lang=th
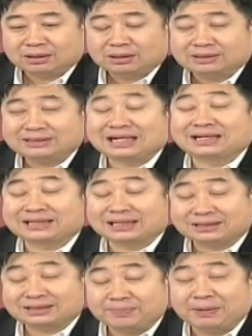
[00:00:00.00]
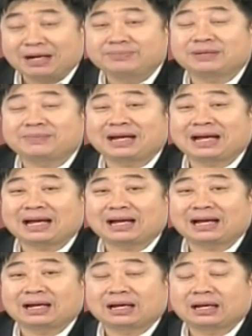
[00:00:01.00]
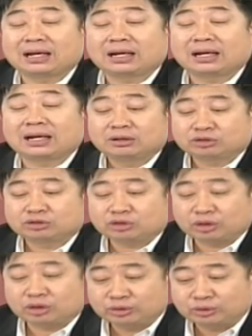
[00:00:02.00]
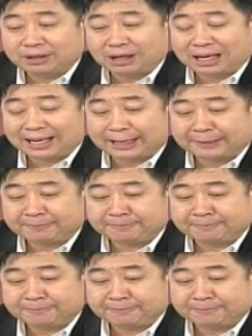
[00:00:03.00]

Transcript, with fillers: ขาดทุนจะจะซื้อเพิ่มใช่ไหมฮะ ค่ะ ต้นทุนเดิมเท่าไหร่ครับ